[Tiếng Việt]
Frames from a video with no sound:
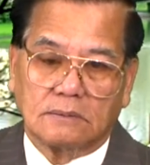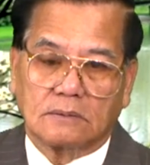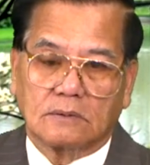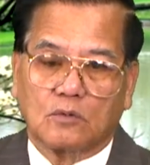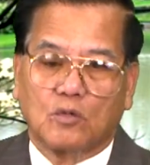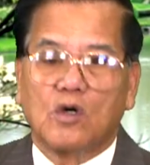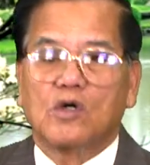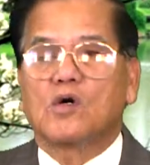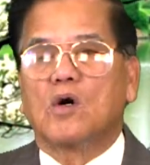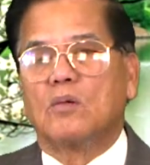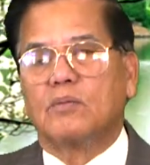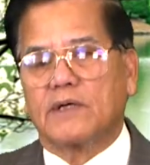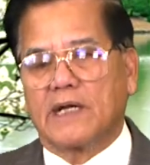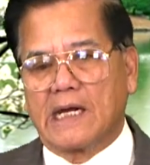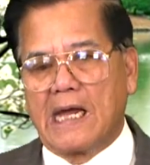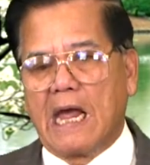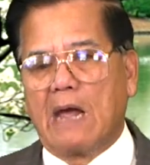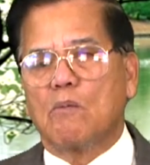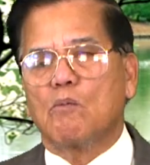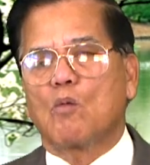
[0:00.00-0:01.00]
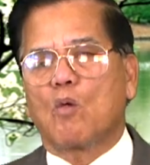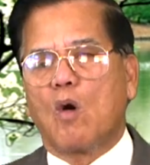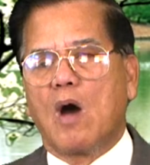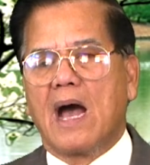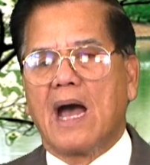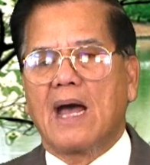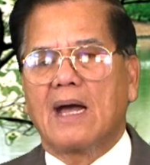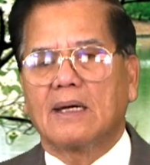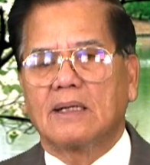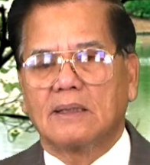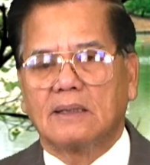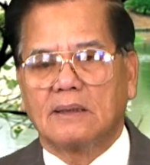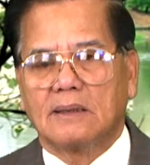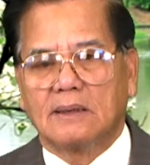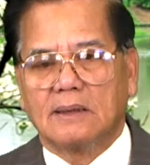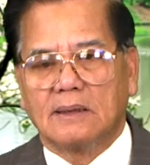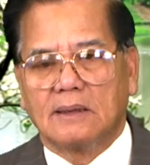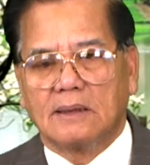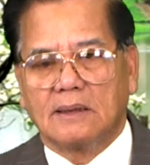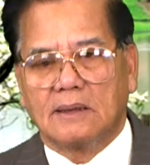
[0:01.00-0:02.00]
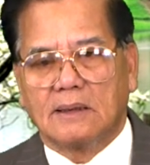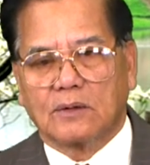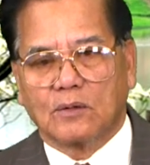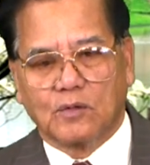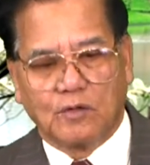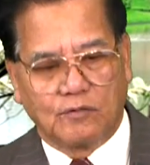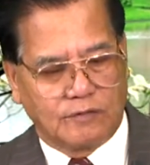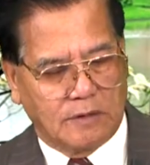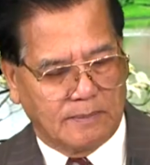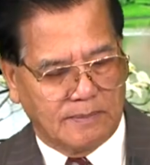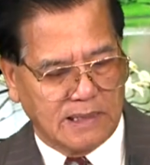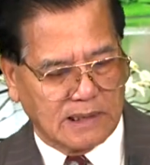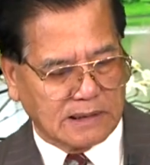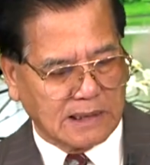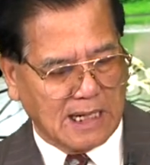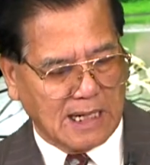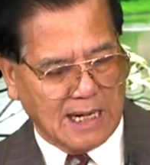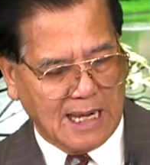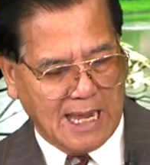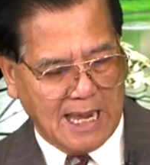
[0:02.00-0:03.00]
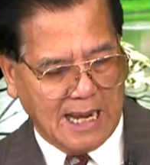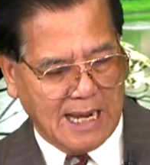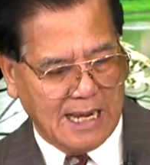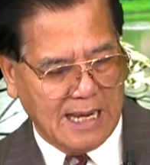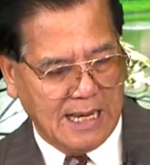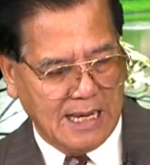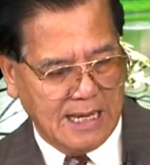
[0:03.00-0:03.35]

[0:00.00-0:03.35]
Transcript: Cuối cùng thì ngày hôm qua, quý vị biết rằng là